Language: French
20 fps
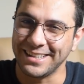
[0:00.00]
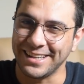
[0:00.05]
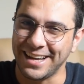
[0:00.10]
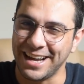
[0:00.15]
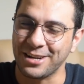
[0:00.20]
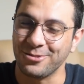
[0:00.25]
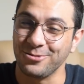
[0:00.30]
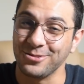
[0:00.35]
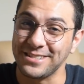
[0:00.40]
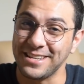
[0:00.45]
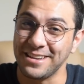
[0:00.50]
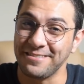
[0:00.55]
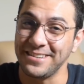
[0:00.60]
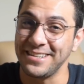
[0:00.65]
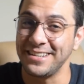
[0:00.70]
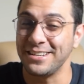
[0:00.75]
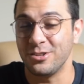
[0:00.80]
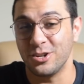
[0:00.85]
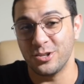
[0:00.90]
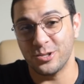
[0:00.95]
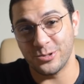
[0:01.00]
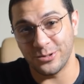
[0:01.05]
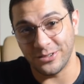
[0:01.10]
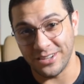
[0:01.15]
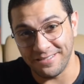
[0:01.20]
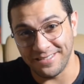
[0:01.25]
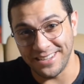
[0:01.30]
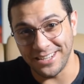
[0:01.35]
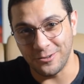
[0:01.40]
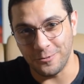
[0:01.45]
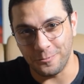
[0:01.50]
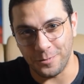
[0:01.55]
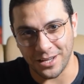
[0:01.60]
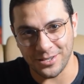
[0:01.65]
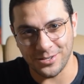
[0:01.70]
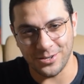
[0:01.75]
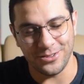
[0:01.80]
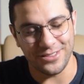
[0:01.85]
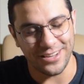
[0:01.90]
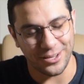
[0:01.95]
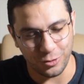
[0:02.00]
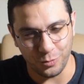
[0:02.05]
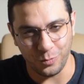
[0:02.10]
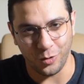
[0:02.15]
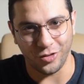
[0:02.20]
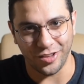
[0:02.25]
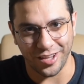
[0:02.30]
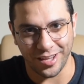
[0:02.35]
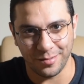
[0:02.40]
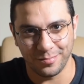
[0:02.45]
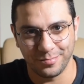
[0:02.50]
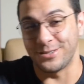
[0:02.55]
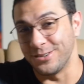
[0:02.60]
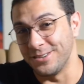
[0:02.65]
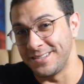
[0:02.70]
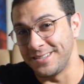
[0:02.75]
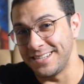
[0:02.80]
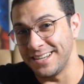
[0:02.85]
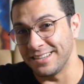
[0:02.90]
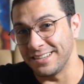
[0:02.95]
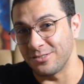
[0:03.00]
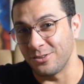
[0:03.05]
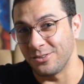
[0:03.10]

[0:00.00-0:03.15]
qui raconte sa vie et donne son avis que personne n'a demandé. Ceci